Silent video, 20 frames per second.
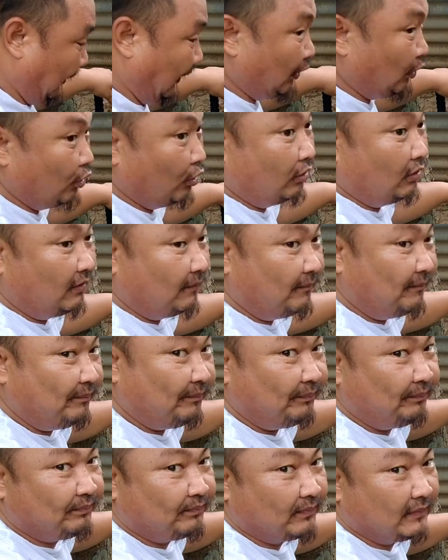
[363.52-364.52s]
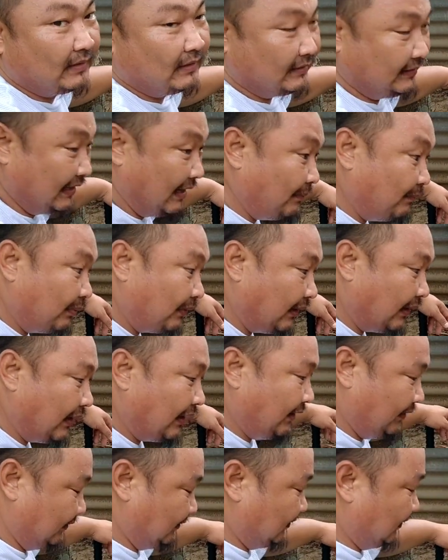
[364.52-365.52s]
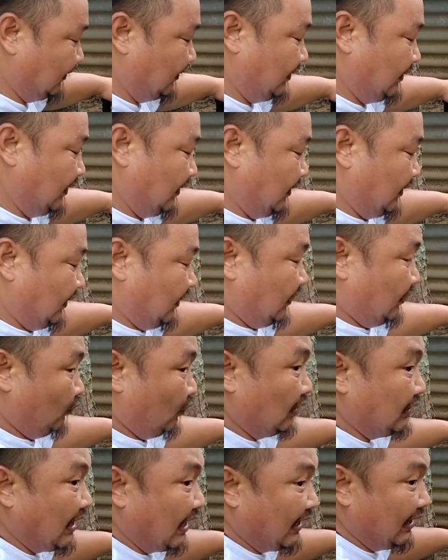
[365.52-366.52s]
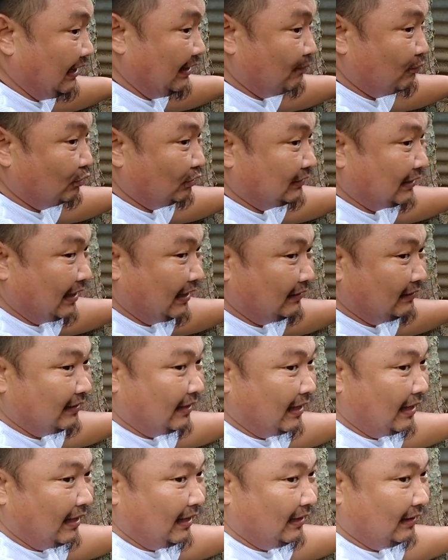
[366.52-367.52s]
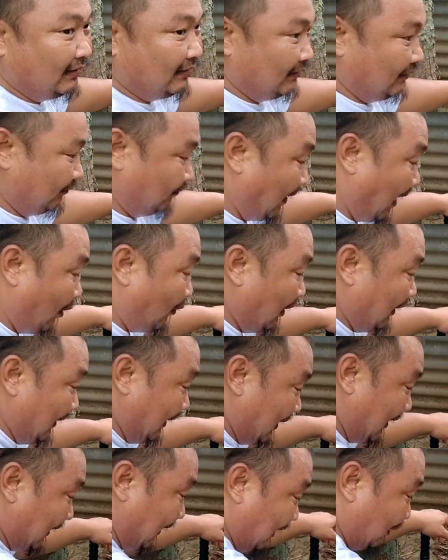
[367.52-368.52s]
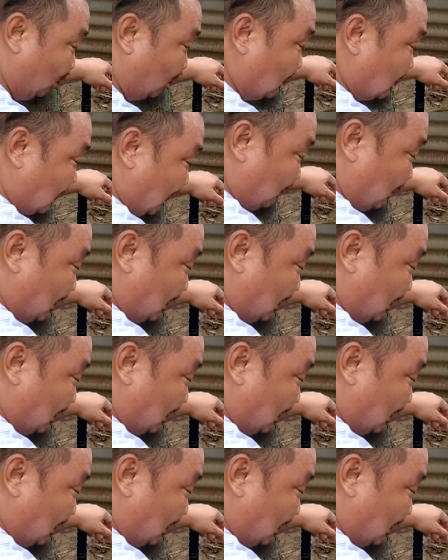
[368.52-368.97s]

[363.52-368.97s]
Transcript: Pero, syempre, huwag kakalimutan na bawal ilagay dun sa